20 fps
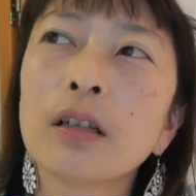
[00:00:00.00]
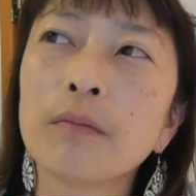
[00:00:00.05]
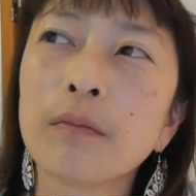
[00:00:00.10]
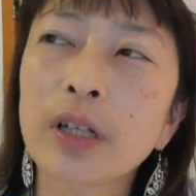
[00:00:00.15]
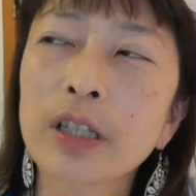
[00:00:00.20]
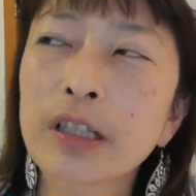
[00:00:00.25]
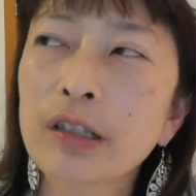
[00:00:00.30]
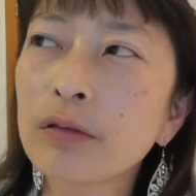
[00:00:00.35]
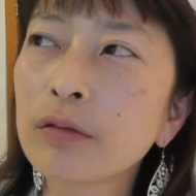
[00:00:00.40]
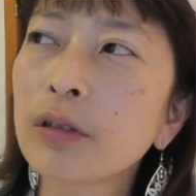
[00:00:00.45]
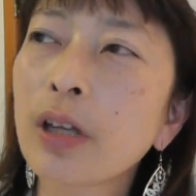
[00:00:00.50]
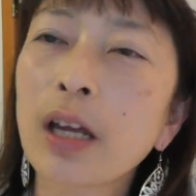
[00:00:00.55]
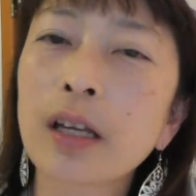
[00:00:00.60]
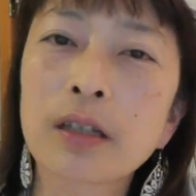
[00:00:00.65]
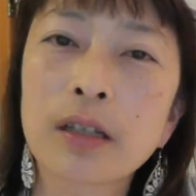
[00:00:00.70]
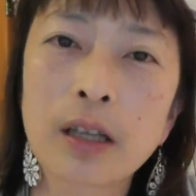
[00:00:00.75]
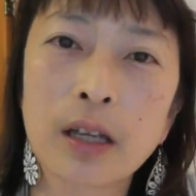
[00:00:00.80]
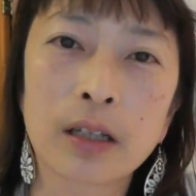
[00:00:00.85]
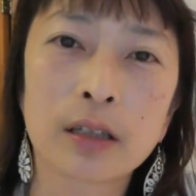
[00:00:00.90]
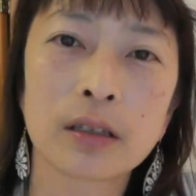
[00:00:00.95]
まあ、9
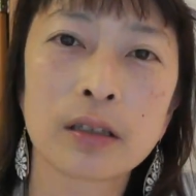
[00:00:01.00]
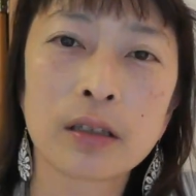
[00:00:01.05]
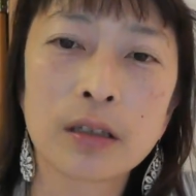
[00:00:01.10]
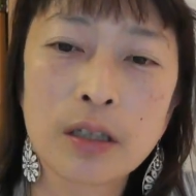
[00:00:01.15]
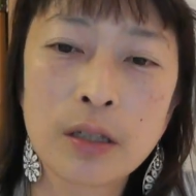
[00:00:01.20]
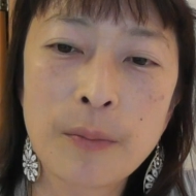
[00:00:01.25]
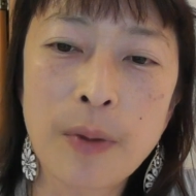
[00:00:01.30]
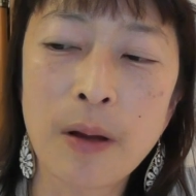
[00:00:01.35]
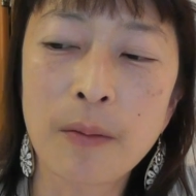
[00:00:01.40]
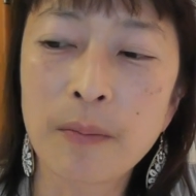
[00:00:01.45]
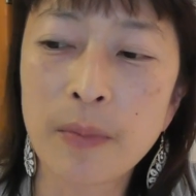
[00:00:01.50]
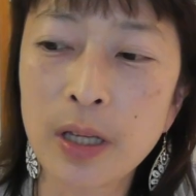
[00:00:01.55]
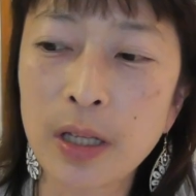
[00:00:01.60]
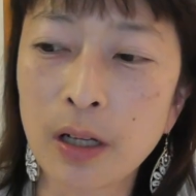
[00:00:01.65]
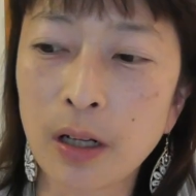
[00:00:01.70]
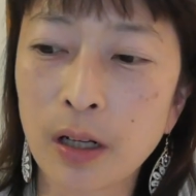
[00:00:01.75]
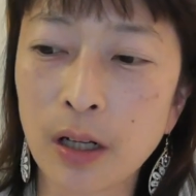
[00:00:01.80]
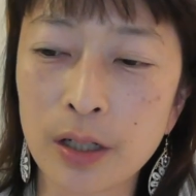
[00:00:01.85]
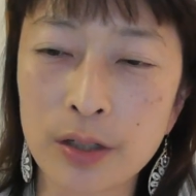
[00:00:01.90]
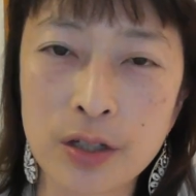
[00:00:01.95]
大点2番目
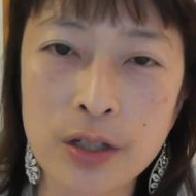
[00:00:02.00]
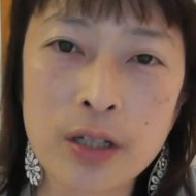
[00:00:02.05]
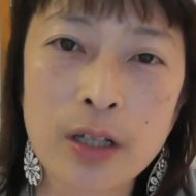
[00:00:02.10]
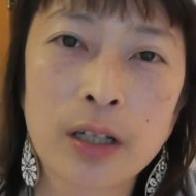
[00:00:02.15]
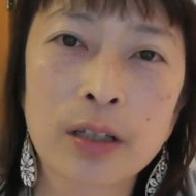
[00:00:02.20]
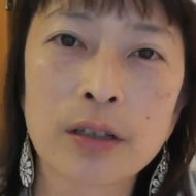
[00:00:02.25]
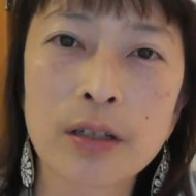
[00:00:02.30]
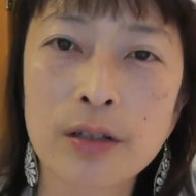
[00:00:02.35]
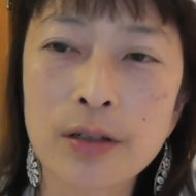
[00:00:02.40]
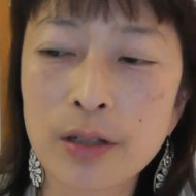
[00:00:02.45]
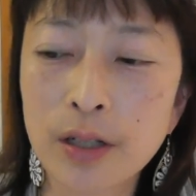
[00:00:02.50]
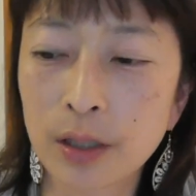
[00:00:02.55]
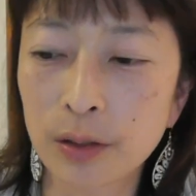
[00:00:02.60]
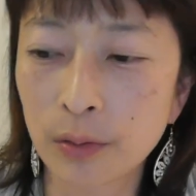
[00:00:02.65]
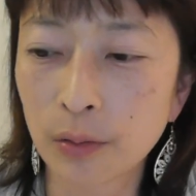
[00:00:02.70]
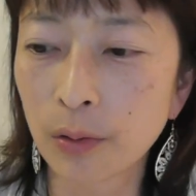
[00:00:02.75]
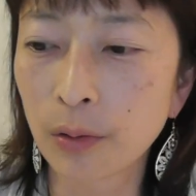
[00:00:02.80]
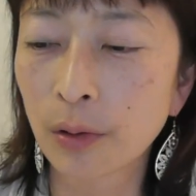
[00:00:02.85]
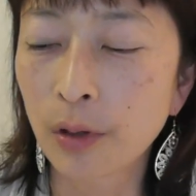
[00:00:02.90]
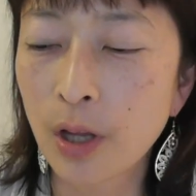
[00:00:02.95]
な感じなんですけ
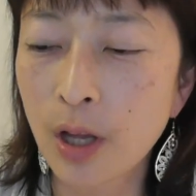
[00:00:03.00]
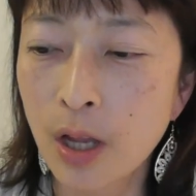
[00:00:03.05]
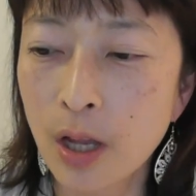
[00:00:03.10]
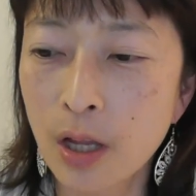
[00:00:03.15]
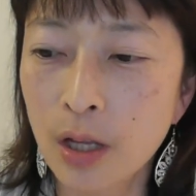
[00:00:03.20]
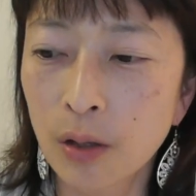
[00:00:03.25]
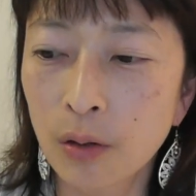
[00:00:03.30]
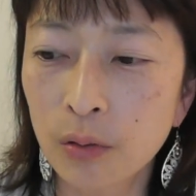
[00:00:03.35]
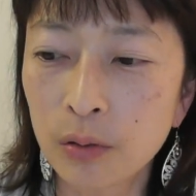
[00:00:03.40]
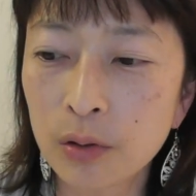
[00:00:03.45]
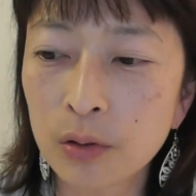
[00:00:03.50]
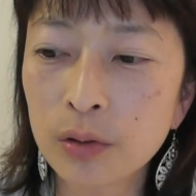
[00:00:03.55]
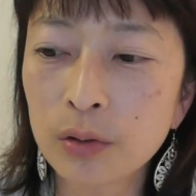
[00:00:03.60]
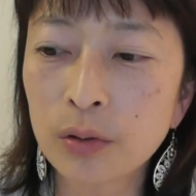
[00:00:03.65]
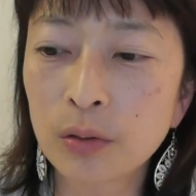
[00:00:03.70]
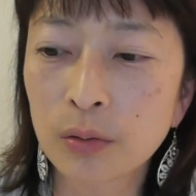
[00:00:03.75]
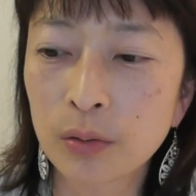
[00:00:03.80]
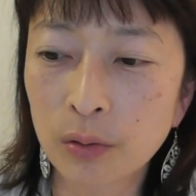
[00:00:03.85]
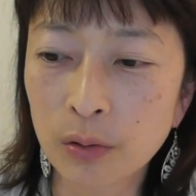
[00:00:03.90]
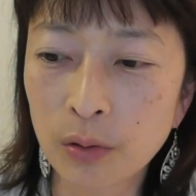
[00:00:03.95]
どこの
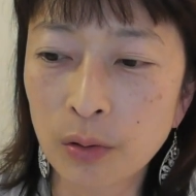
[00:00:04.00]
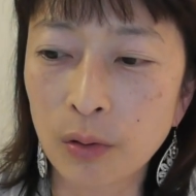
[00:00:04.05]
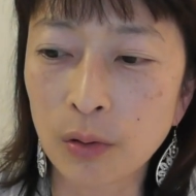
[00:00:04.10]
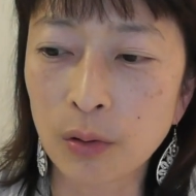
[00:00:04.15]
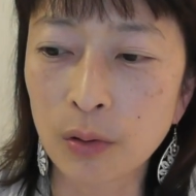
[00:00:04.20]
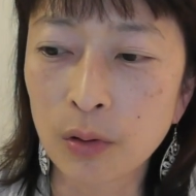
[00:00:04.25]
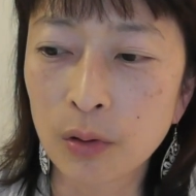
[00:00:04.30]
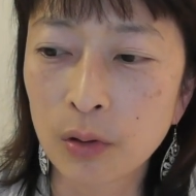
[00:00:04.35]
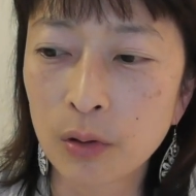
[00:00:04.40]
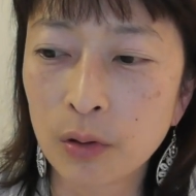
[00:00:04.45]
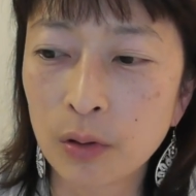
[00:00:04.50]
人の